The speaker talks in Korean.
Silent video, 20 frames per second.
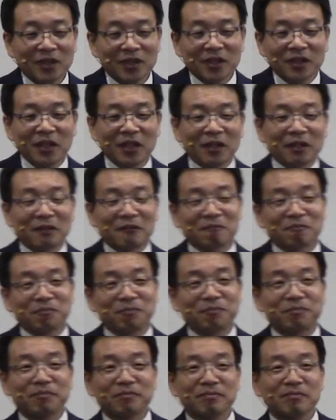근데
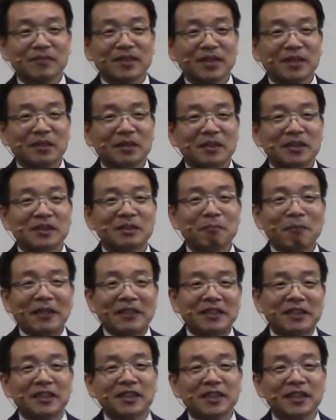이제
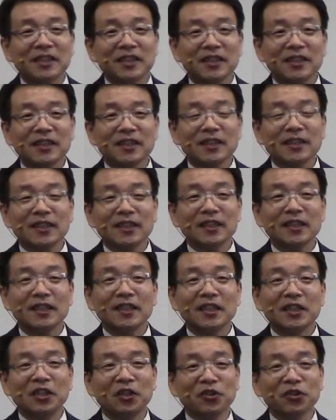마치
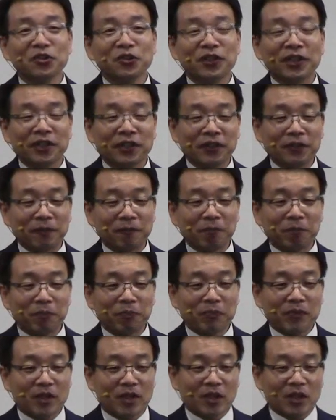이런 거예요.
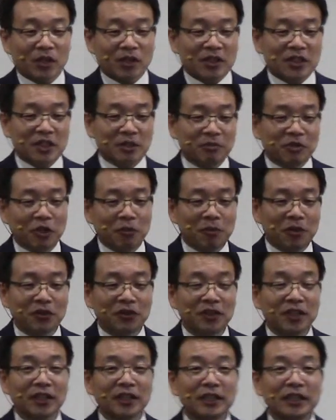지금
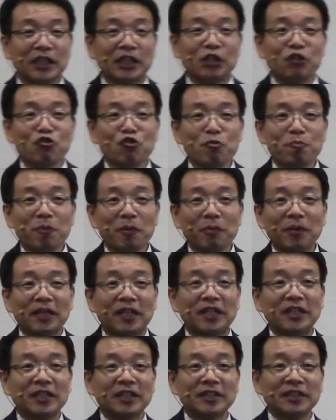설명드리는 이 율법의
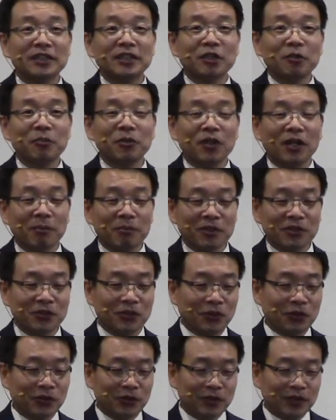기능을
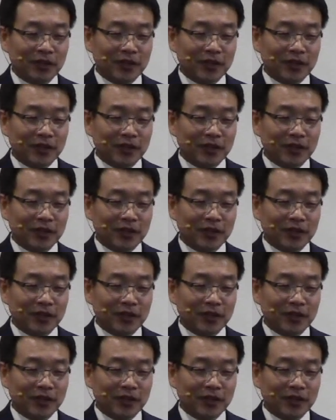설명하면서